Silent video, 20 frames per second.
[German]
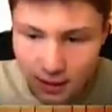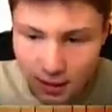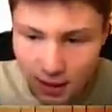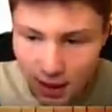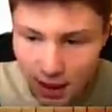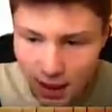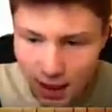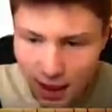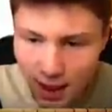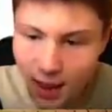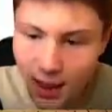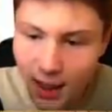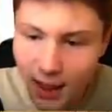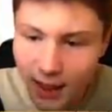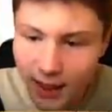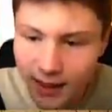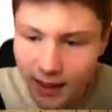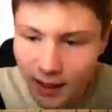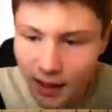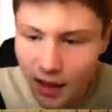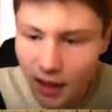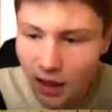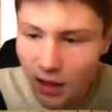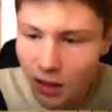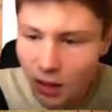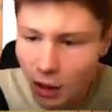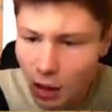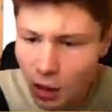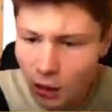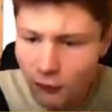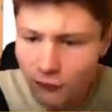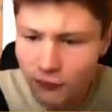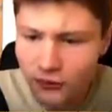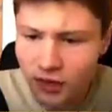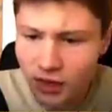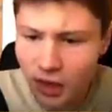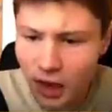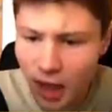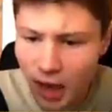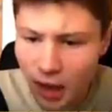Ah, hier rauf,
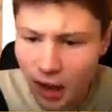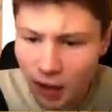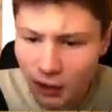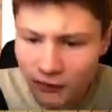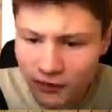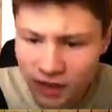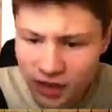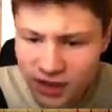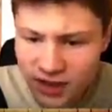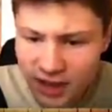hier rauf.